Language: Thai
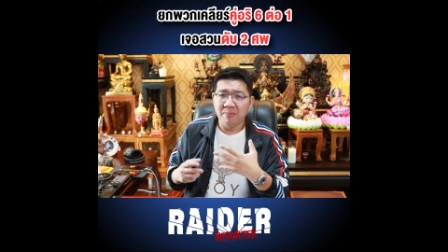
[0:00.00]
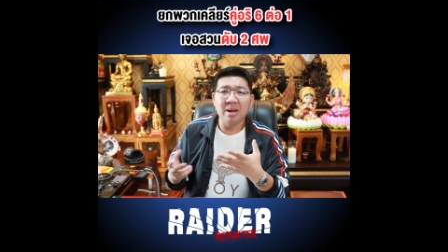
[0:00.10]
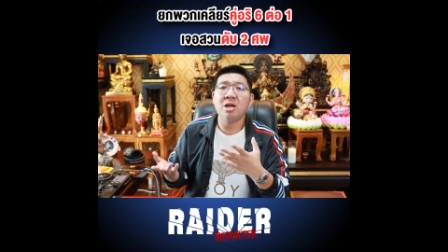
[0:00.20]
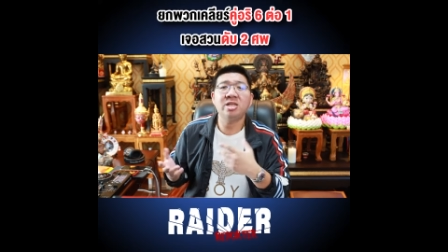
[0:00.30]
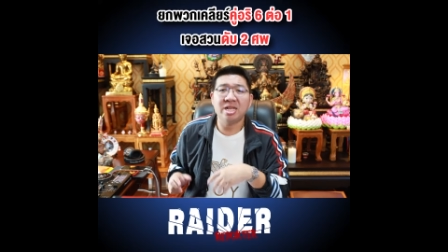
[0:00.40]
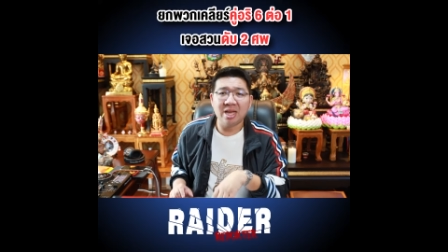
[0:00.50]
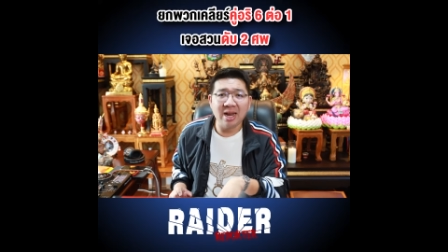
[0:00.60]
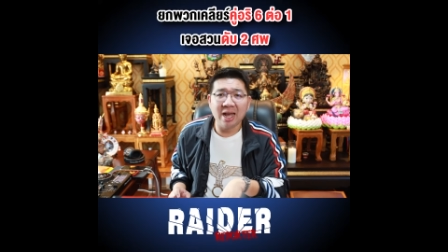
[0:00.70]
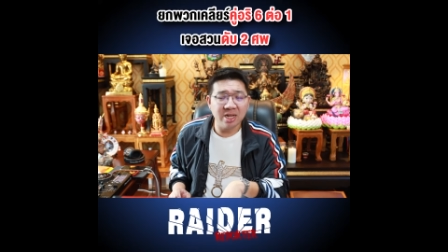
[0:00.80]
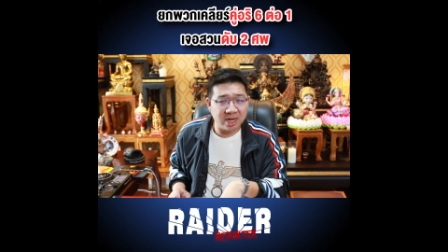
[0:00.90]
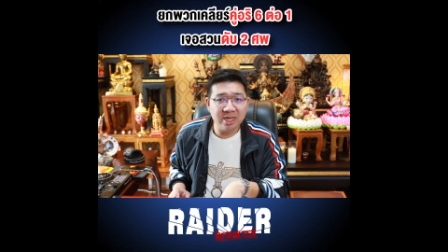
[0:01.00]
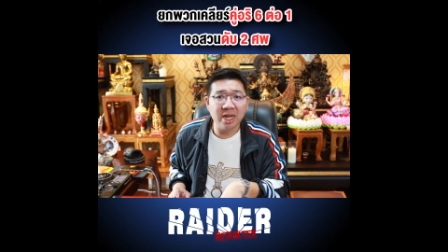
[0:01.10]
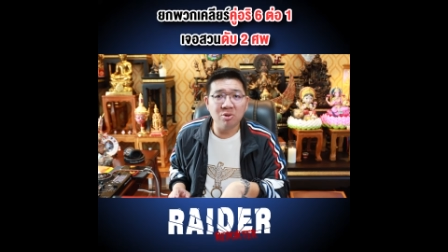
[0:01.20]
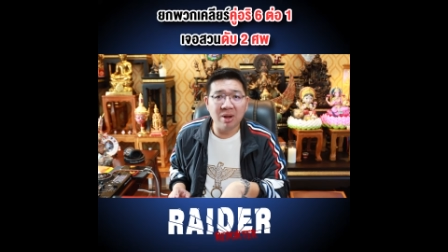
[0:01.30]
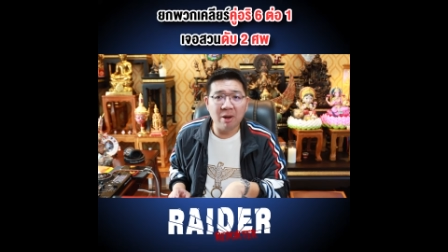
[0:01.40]
มันก็เจตนาก็ชัดเจ
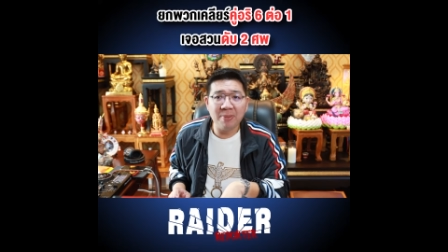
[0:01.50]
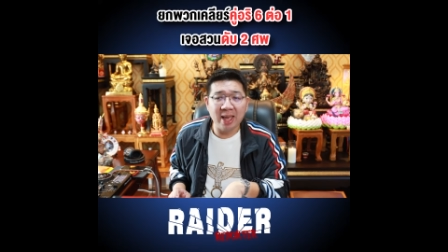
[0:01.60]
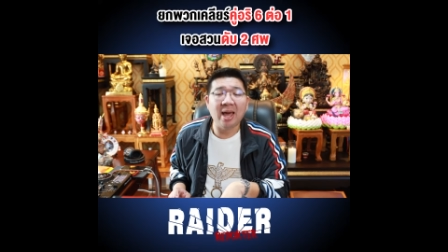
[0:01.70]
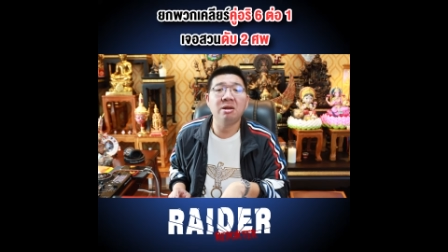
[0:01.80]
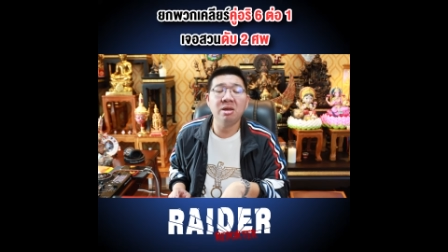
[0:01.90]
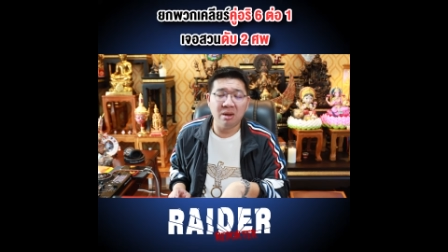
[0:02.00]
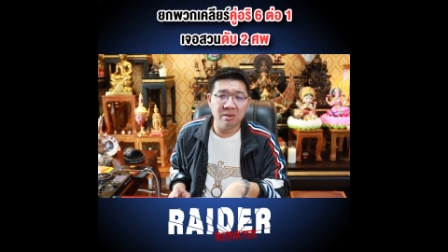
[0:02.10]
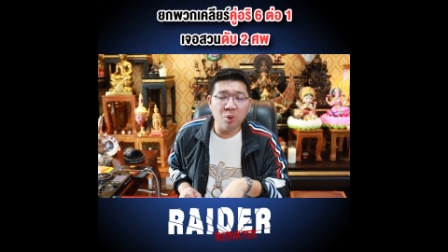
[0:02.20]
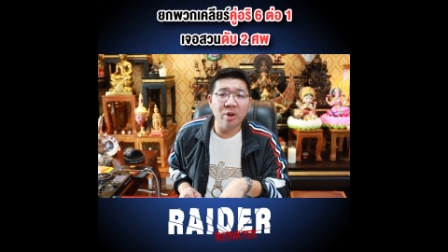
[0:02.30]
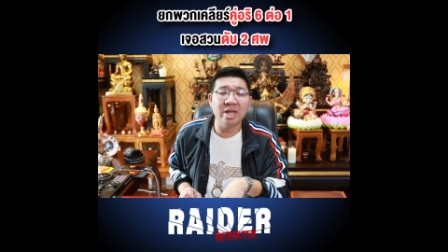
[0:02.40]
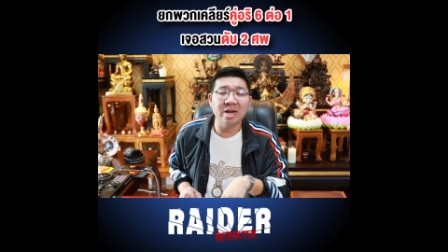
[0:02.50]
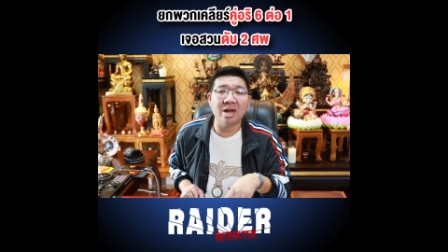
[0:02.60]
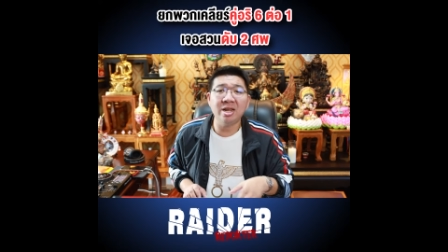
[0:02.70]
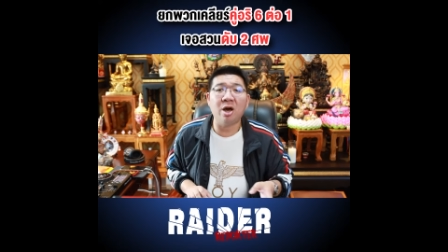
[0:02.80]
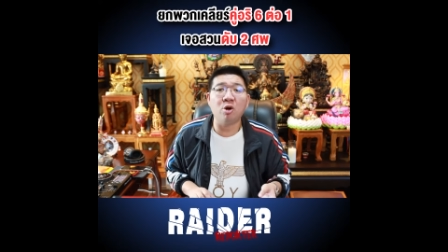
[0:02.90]
นอยู่แล้วไปหาเรื่อง คุยทั้งๆท
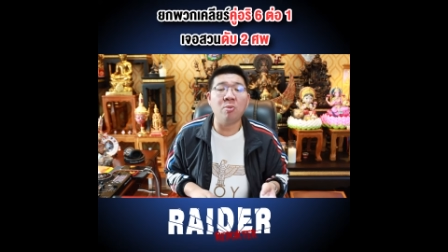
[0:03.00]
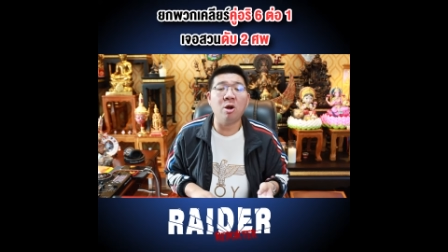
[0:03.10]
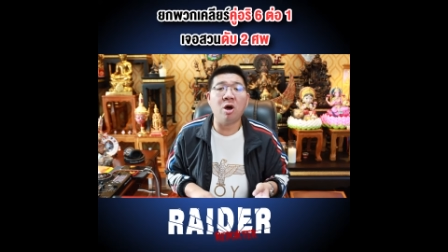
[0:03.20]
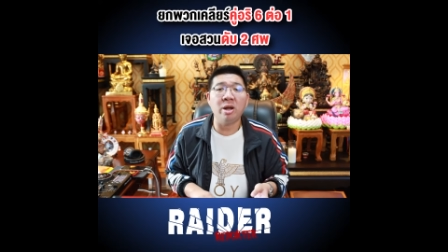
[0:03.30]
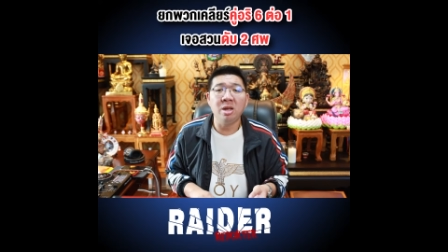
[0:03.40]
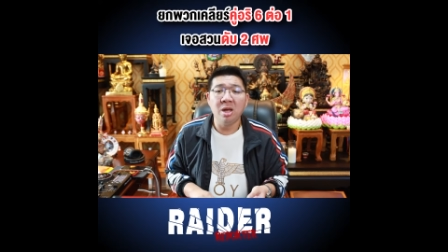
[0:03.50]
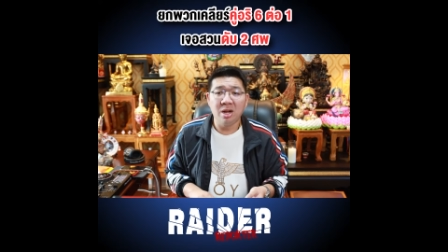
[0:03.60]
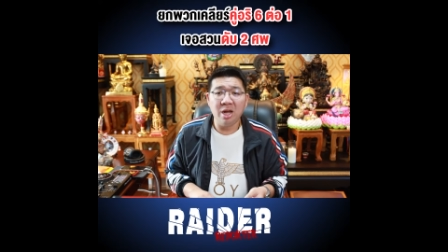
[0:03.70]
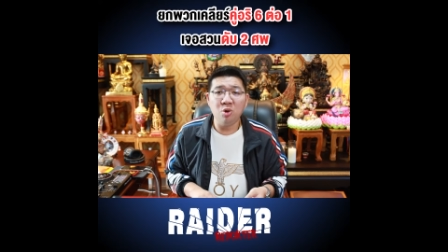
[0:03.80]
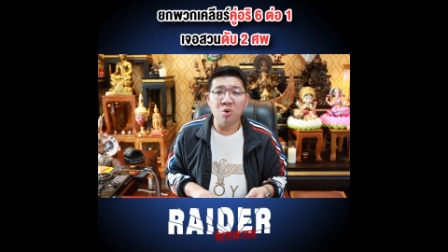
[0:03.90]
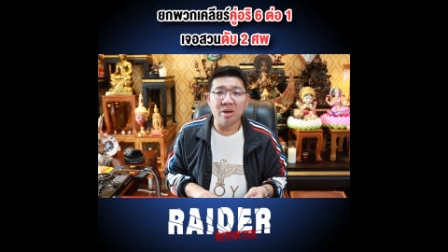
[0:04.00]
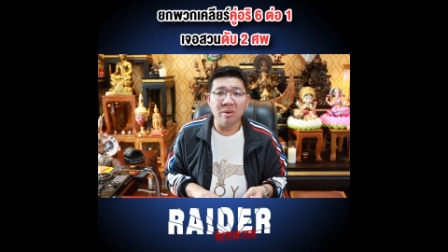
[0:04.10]
ที่อารมณ์ร้อนๆ แล้วดู